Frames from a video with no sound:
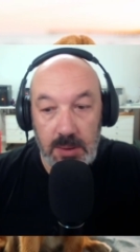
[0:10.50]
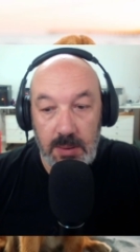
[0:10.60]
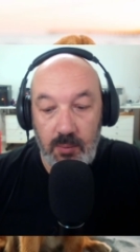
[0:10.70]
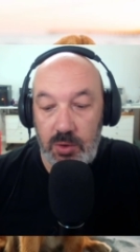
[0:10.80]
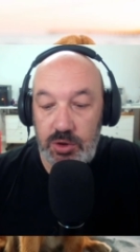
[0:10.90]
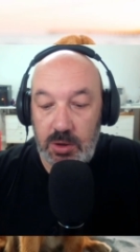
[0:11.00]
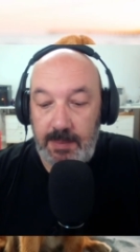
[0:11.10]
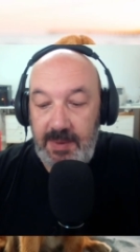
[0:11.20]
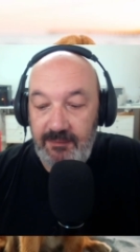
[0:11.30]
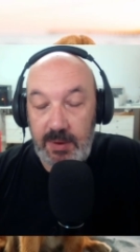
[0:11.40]
Buongiorno e
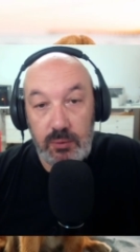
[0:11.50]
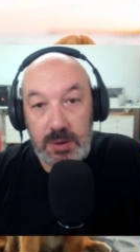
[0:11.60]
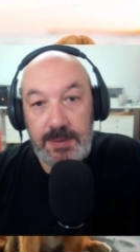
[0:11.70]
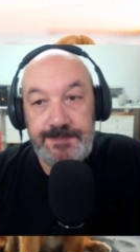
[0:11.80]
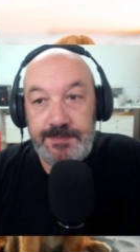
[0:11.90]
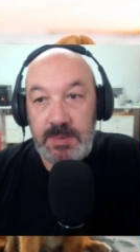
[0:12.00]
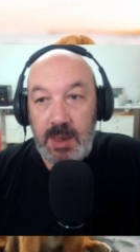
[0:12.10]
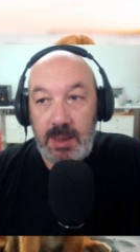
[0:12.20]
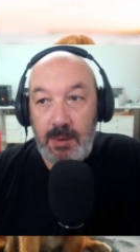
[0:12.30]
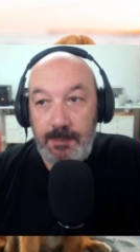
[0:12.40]
benvenuti.
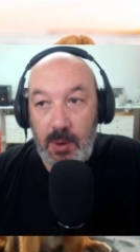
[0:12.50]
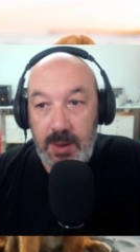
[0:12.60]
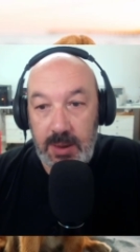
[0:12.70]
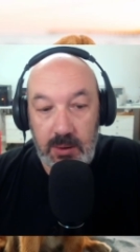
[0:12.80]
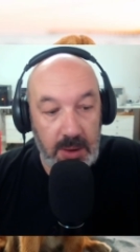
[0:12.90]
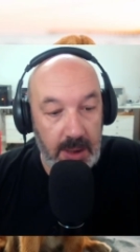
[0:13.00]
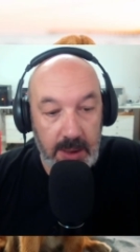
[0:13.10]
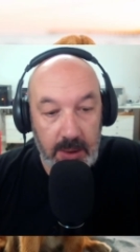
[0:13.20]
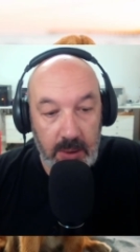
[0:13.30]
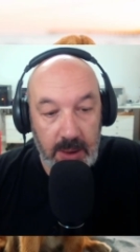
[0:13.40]
Era da un po' che non,
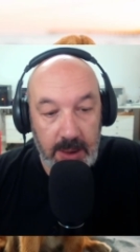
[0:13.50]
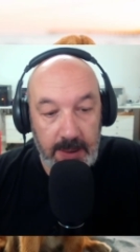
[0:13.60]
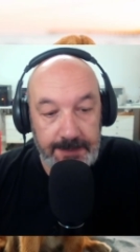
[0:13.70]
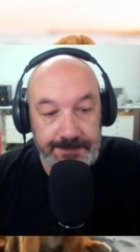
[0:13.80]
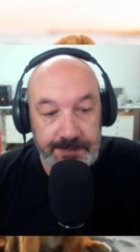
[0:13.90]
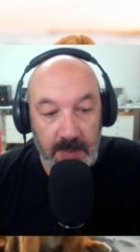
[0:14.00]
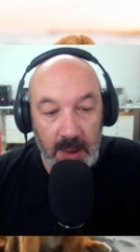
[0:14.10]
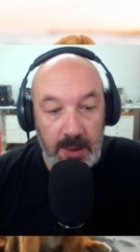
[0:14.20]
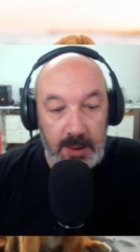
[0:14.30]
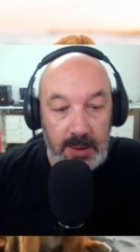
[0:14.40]
non, eh,
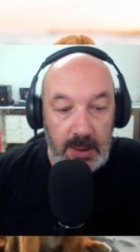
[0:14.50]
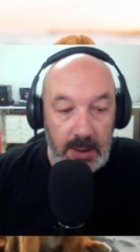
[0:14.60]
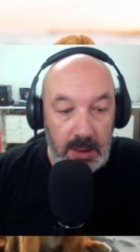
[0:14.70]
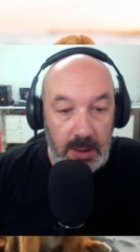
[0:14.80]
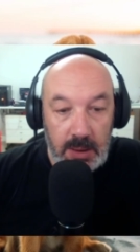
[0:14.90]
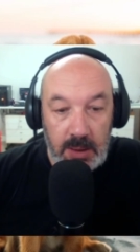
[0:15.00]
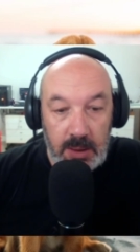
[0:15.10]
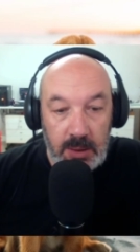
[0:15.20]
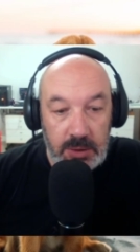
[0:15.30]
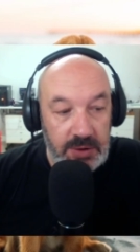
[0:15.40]

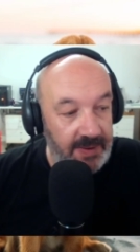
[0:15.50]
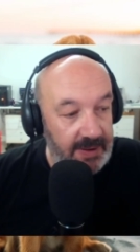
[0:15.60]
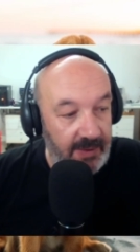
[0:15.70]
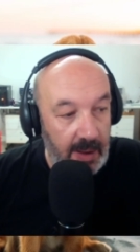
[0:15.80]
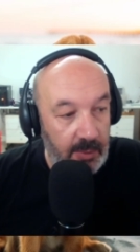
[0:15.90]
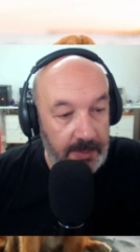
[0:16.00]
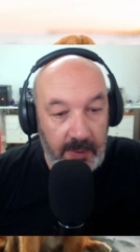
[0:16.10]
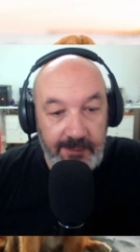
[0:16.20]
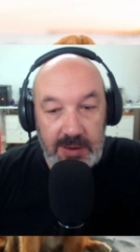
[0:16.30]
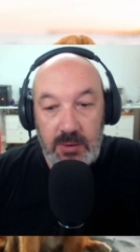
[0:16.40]
non, ci vedevamo, abbiamo
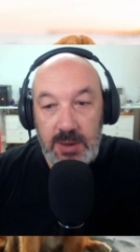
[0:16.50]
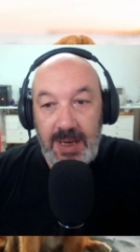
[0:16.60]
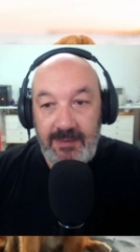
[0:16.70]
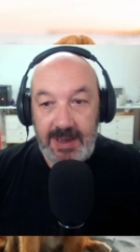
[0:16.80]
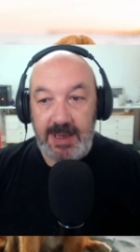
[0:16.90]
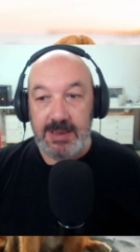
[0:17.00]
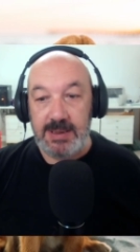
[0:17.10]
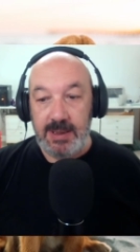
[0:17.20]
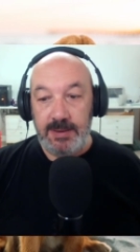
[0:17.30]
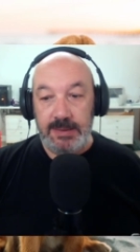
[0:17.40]
fatto delle
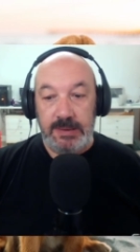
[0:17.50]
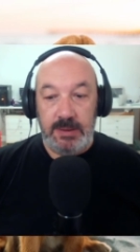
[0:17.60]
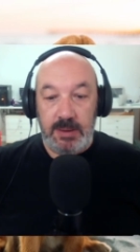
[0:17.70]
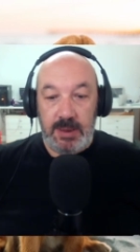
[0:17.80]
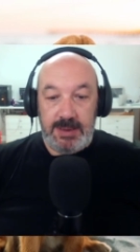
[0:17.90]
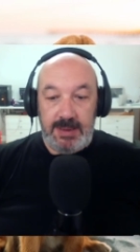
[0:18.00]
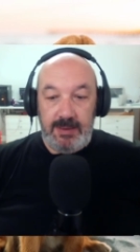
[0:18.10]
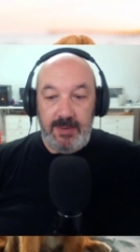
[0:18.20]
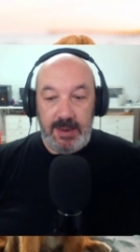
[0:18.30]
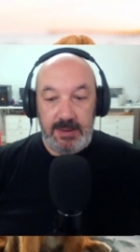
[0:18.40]
vacanze
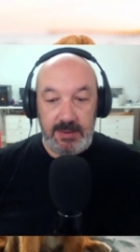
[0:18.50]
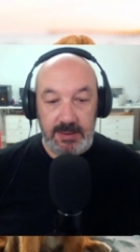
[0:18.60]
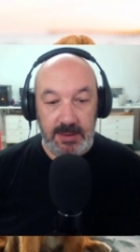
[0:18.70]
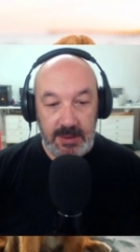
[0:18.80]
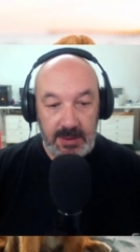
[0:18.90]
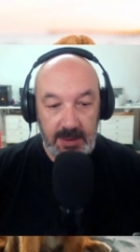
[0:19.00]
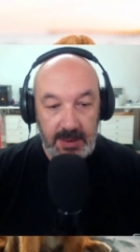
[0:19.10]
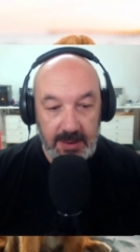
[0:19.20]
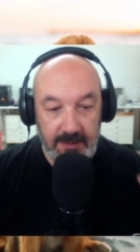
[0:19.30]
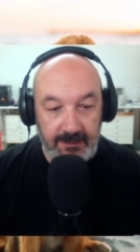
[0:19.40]
estive.
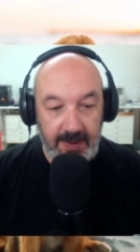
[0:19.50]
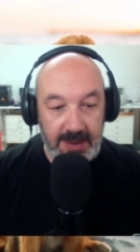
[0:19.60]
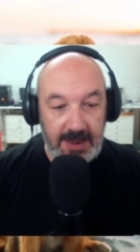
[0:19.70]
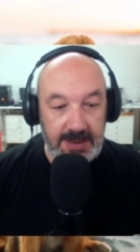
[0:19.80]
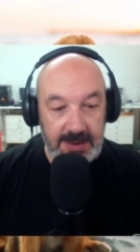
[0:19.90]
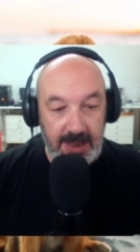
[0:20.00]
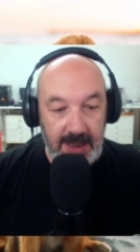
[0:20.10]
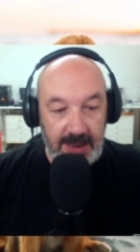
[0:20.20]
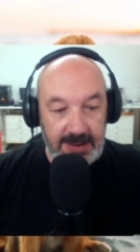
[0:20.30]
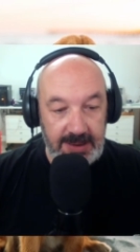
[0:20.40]
Vacanze
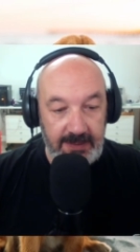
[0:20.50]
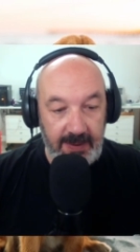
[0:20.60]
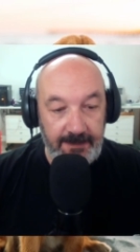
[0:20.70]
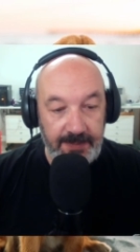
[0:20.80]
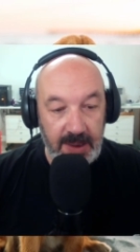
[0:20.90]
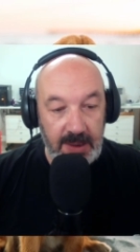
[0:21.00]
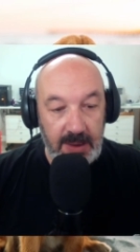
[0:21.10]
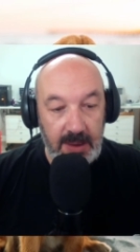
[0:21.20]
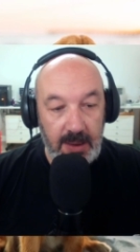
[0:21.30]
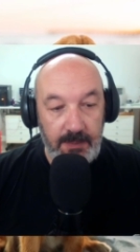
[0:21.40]
estive.
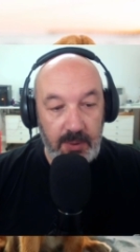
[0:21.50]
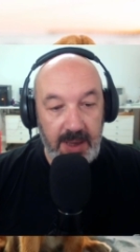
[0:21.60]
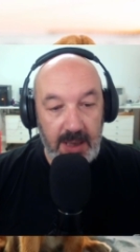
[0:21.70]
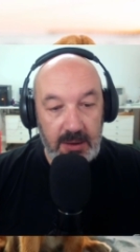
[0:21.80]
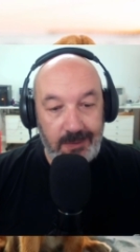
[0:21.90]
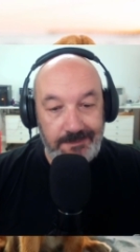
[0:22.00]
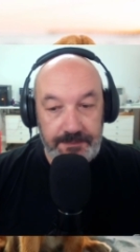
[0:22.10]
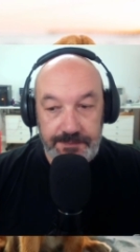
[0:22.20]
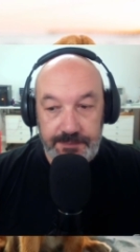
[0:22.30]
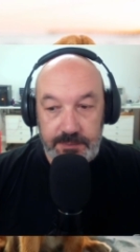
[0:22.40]
Più che altro
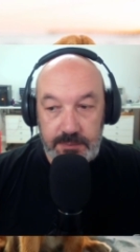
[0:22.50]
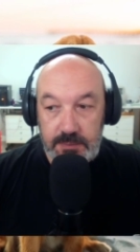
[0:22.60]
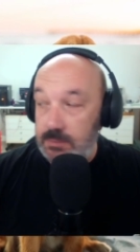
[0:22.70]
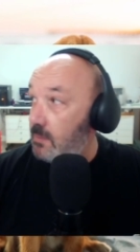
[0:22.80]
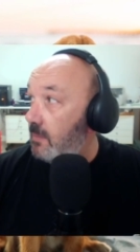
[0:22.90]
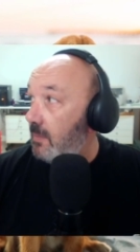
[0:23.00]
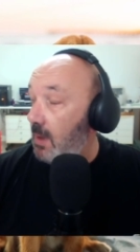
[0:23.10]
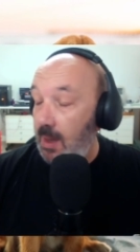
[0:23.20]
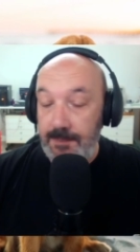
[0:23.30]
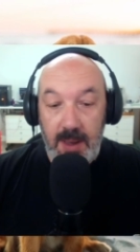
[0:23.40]

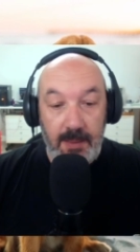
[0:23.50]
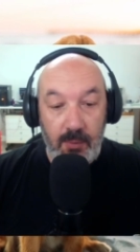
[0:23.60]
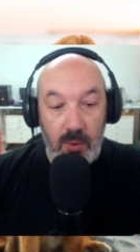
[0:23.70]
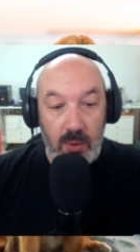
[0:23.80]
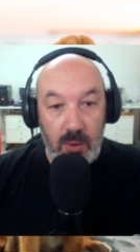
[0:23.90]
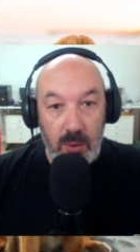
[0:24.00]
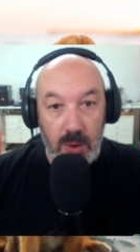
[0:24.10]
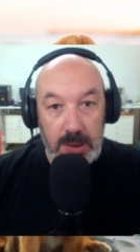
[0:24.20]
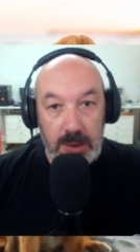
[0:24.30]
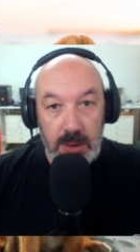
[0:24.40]
abbiamo, eh,